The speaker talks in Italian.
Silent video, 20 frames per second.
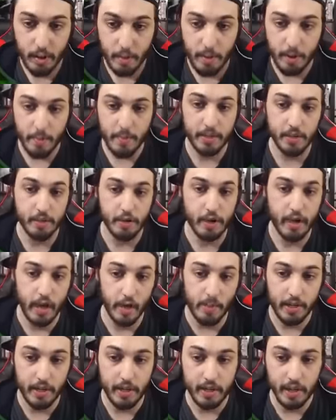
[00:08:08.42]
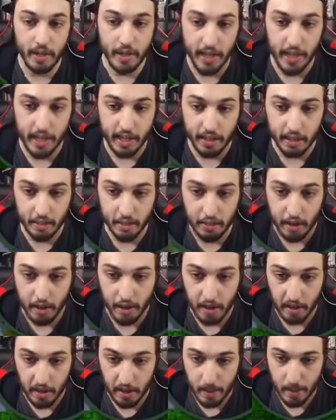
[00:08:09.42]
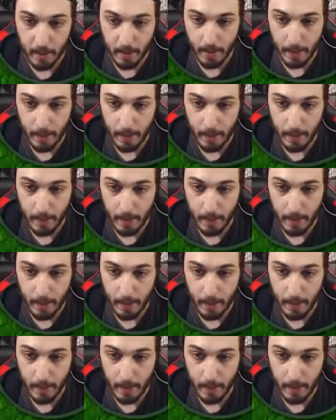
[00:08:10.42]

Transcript: Non abbiamo messo fatto. gli alberi da caccia, lo sai.